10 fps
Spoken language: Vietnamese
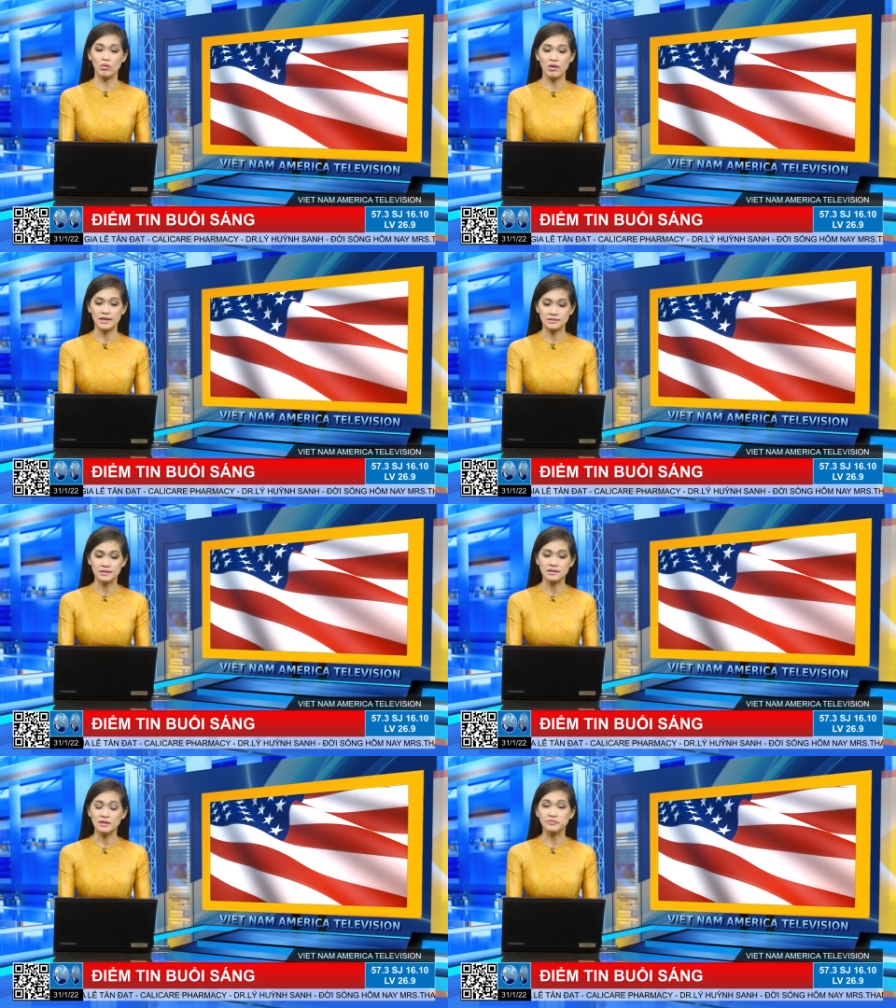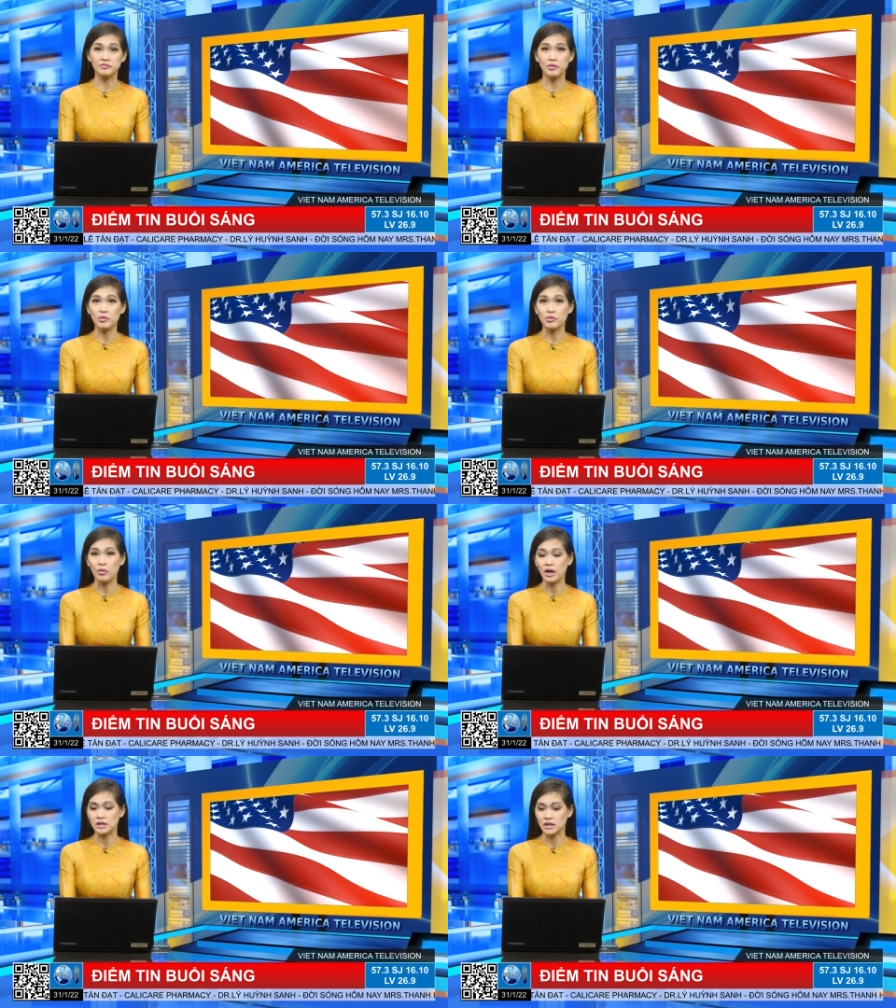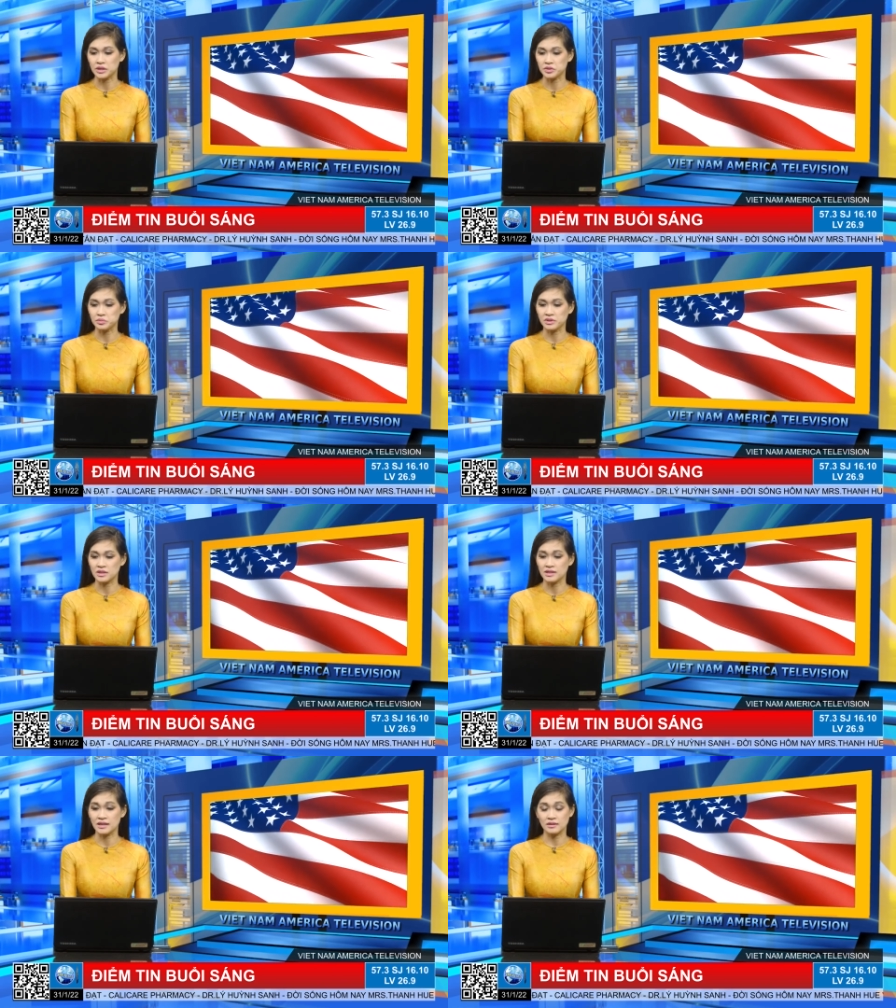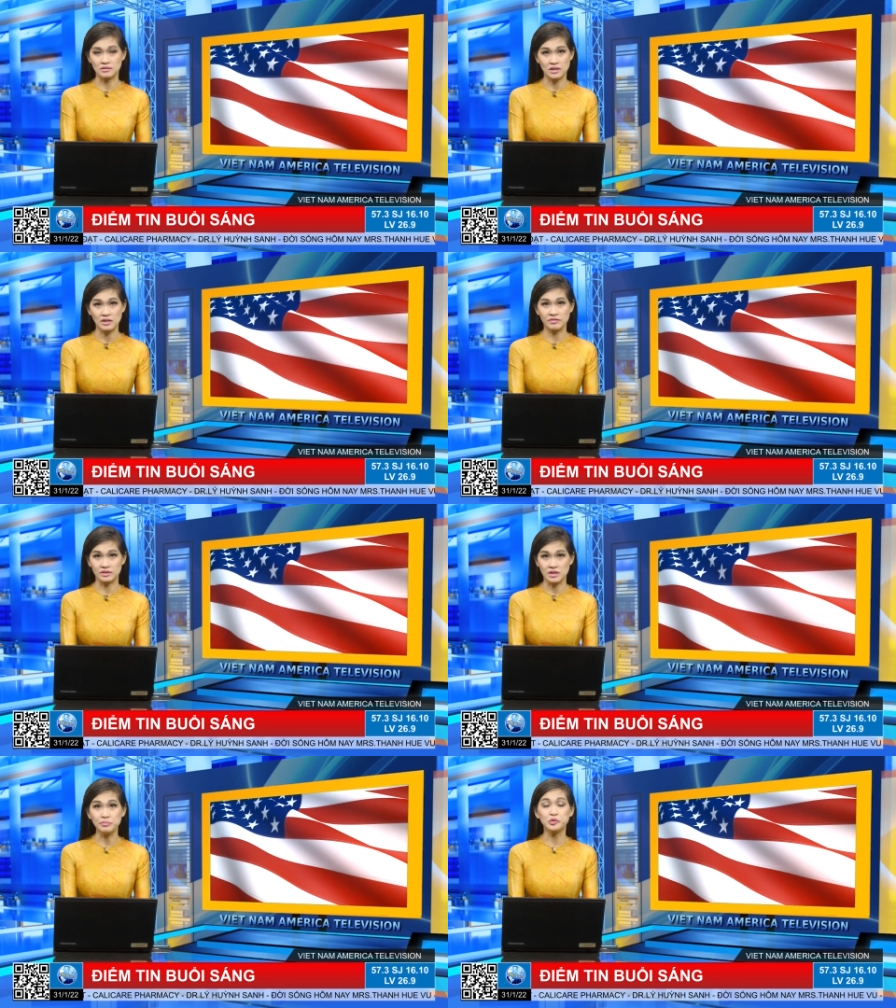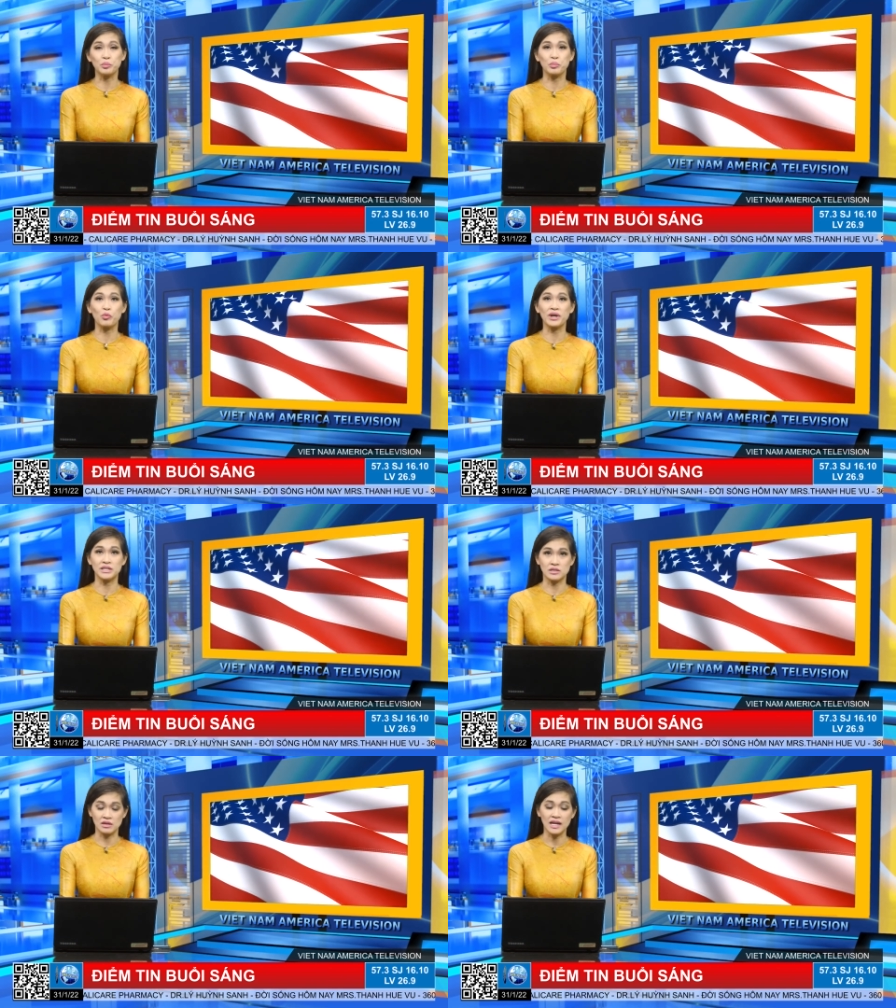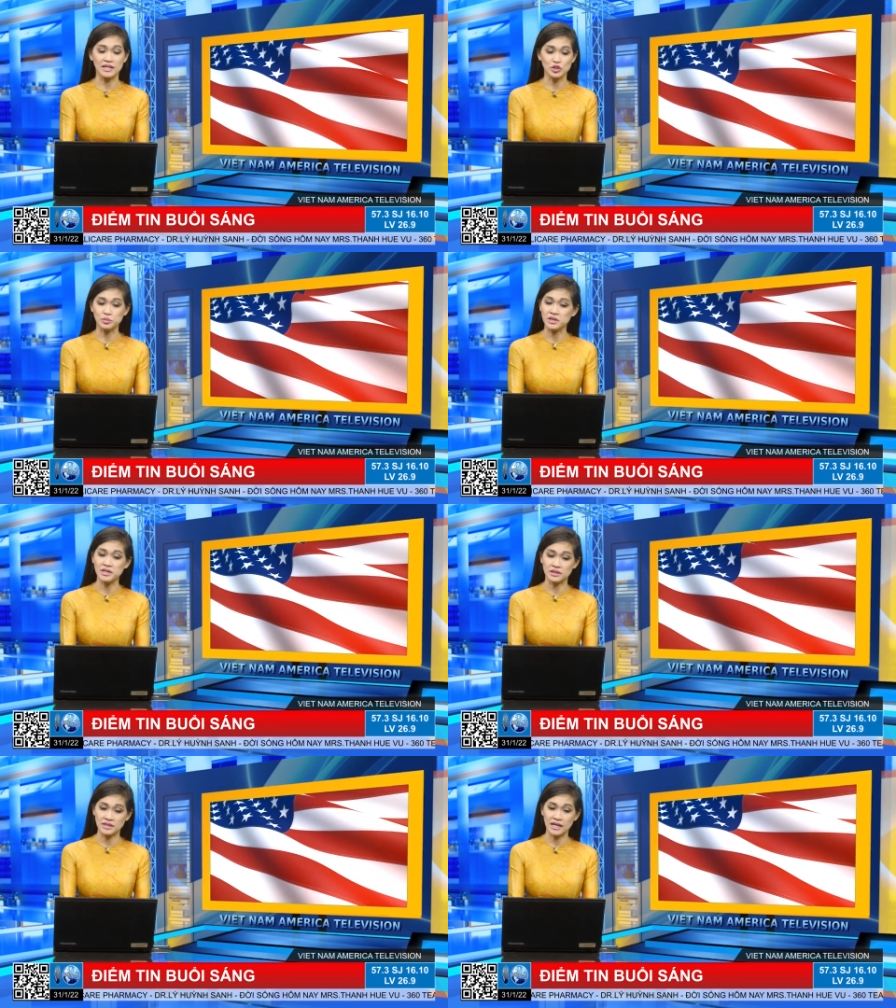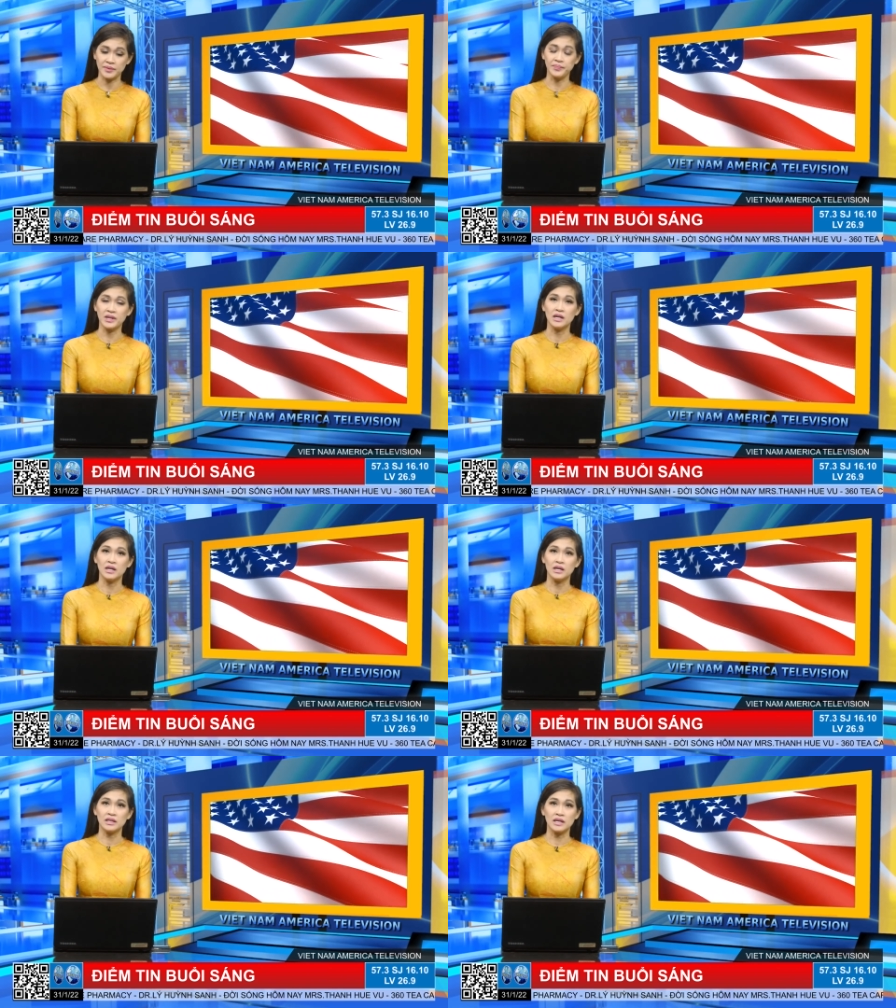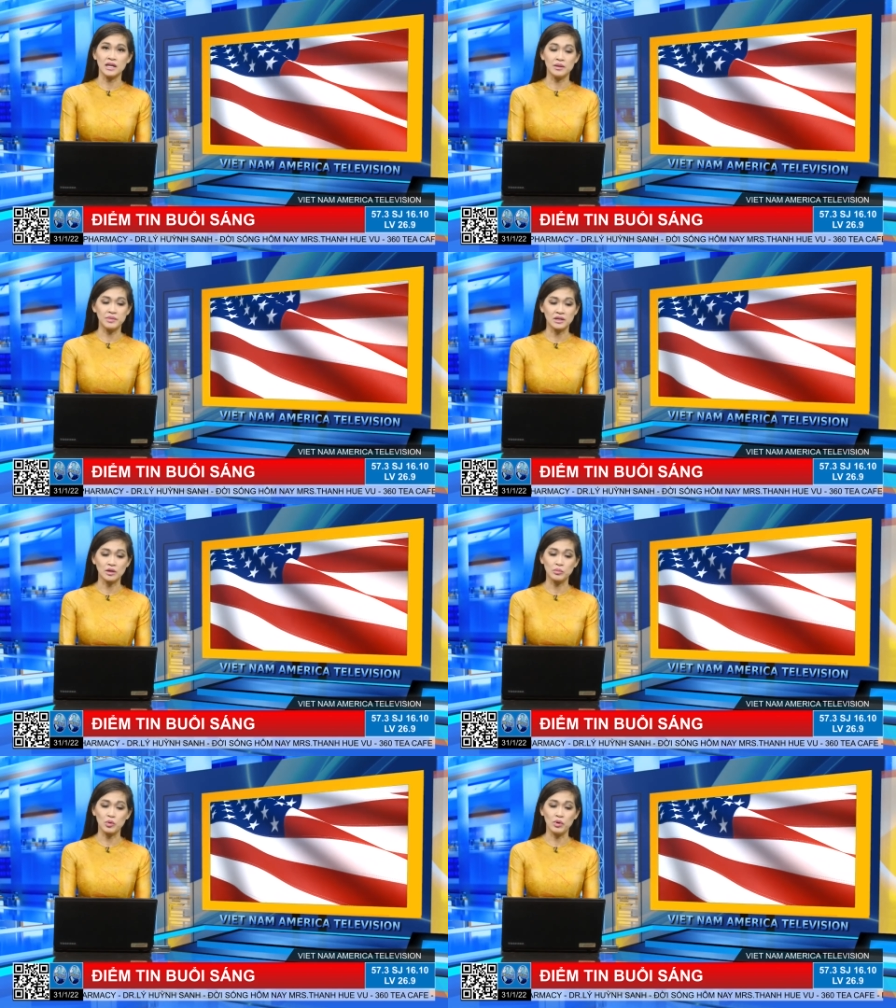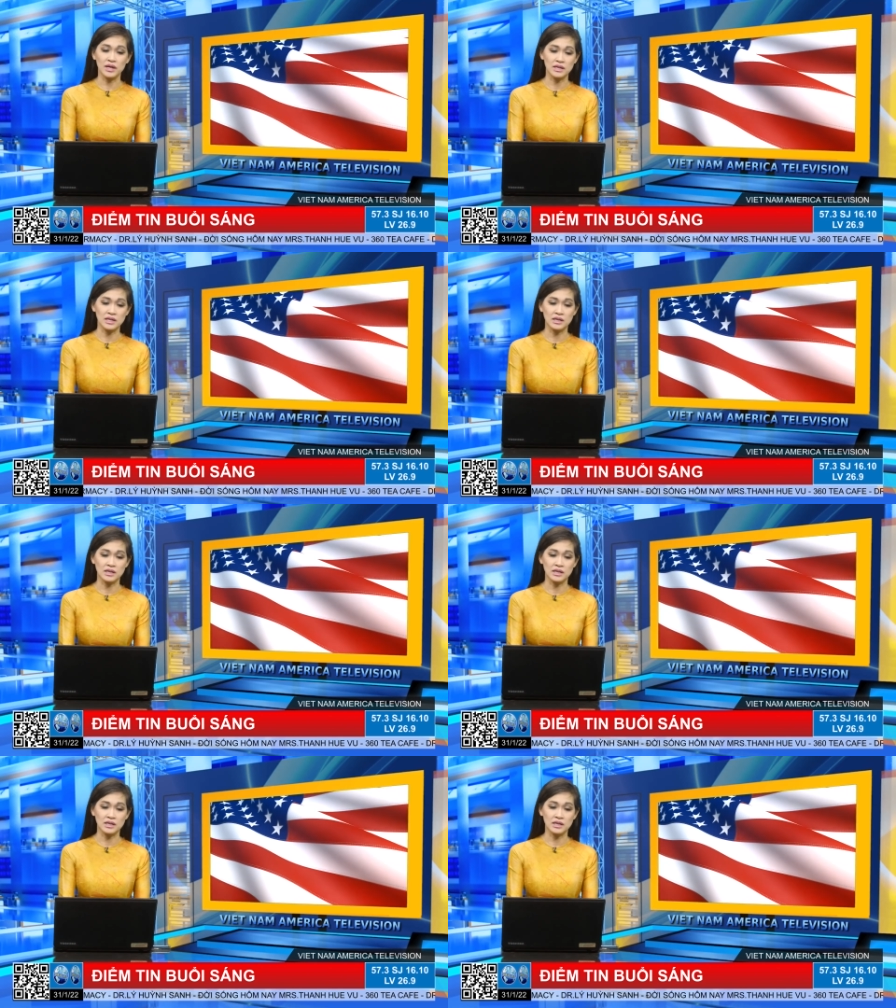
loạt những cái thành phố của Hoa Kỳ trong cái thời gian gần đây và tiếp tục quay trở lại trong cái đợt này. Thì đây là miền đông của Hoa Kỳ